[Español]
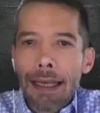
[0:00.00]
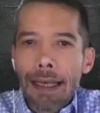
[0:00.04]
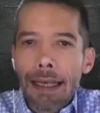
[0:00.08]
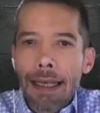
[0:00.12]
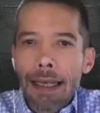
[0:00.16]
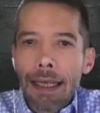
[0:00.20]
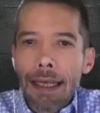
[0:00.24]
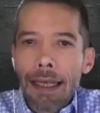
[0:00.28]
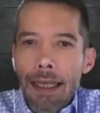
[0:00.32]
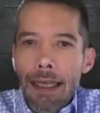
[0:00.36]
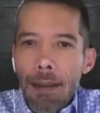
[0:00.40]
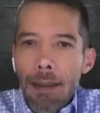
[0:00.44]

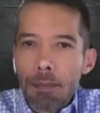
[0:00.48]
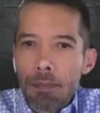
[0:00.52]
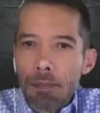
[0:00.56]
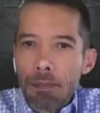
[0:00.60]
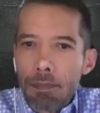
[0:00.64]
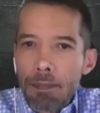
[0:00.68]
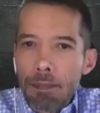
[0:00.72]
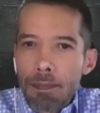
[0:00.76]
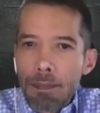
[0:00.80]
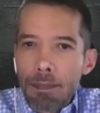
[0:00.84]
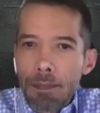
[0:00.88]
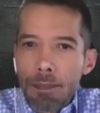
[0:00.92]
y
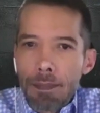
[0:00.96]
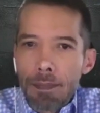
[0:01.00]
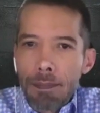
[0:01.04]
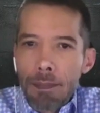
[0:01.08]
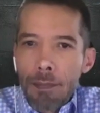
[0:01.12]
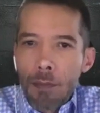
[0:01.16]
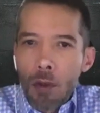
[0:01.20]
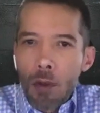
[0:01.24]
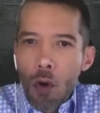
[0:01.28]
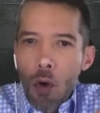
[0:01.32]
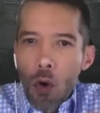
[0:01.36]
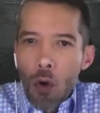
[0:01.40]

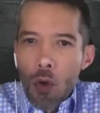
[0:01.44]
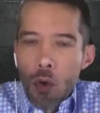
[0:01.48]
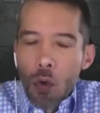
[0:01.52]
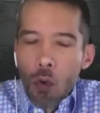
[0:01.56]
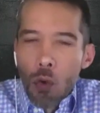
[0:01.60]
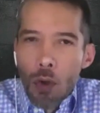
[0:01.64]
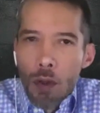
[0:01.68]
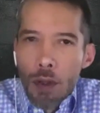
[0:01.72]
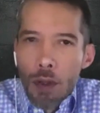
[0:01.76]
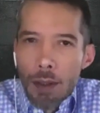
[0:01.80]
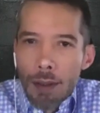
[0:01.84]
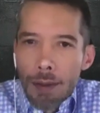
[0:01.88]
con
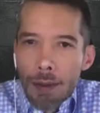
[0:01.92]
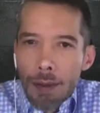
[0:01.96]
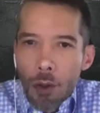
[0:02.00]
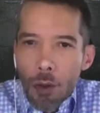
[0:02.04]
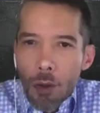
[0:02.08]
un,